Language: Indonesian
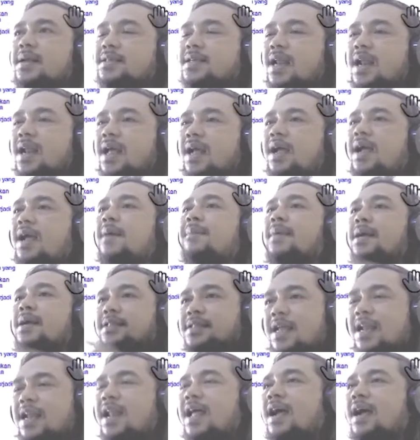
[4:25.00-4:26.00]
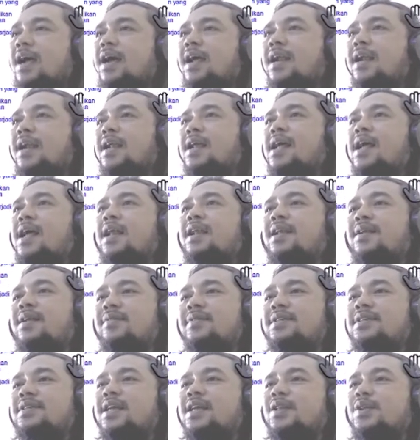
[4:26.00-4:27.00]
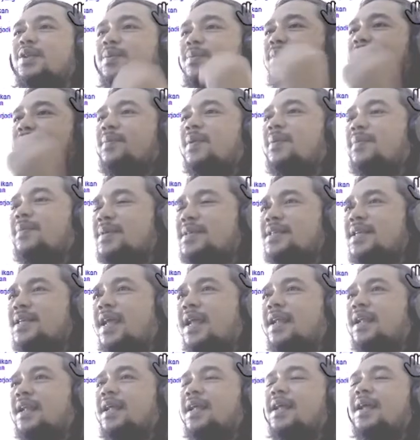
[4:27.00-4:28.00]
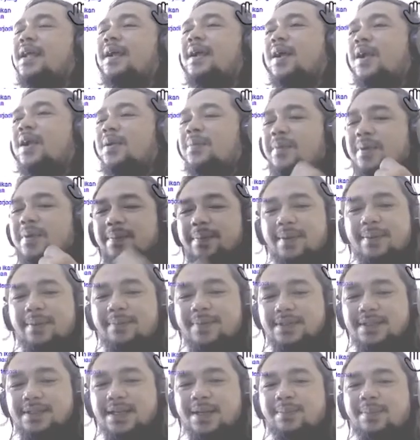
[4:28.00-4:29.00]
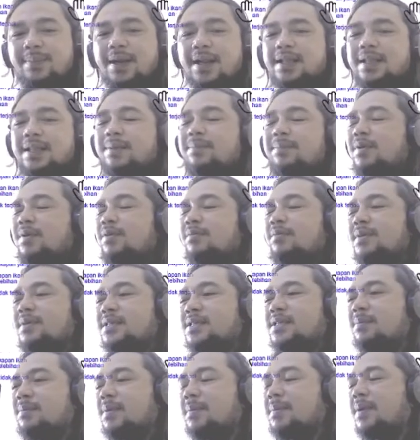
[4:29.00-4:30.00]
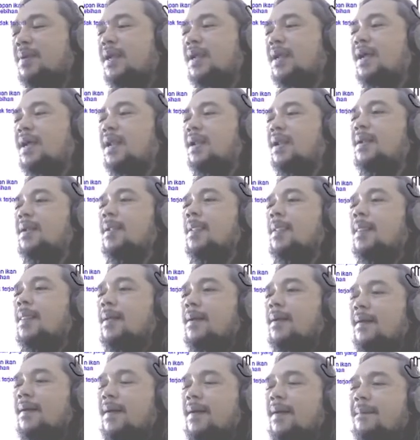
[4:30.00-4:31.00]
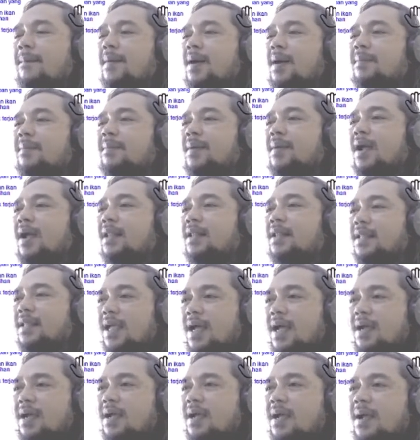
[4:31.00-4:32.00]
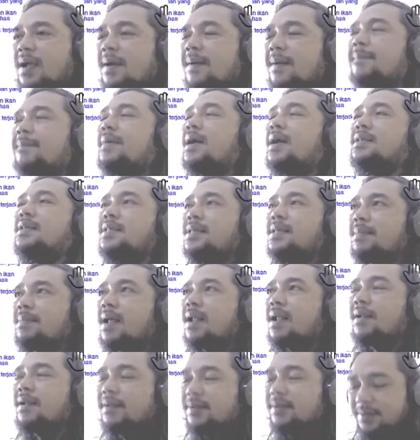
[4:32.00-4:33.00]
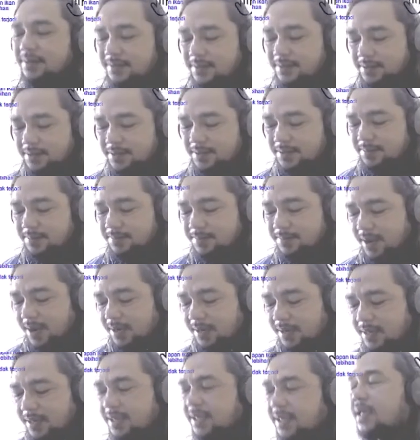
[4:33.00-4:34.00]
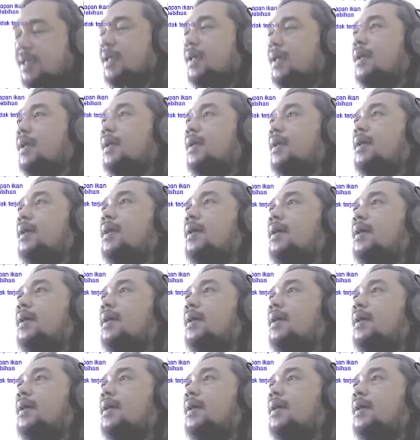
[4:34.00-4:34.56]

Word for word: Masalah nggak? Masalah karena underfishing itu belum efisien. Kalau belum efisien berarti belum bisa memberikan e, manfaat yang maksimal bagi